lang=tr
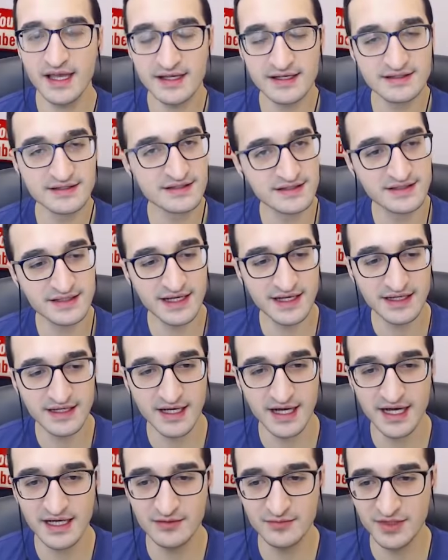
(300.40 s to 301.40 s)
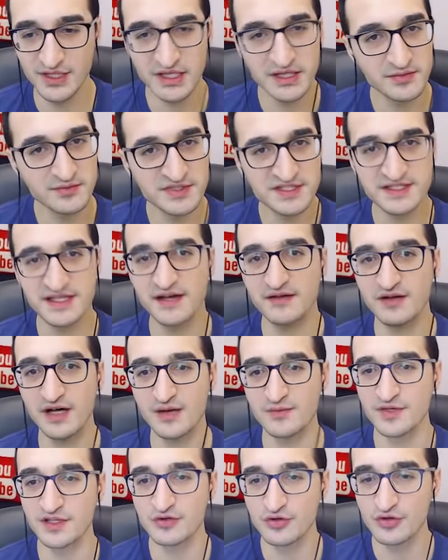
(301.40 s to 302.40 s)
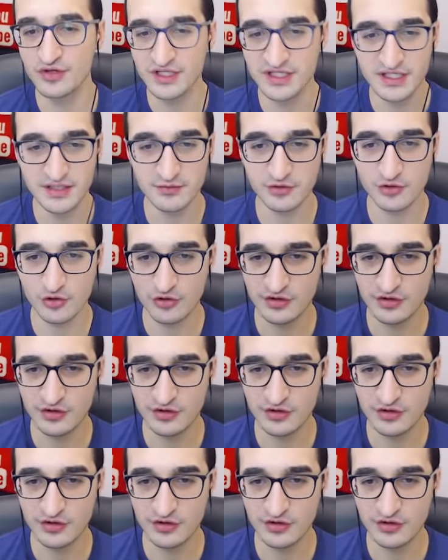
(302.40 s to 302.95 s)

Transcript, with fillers: en azından galibiyetimiz devam ediyor. 2-1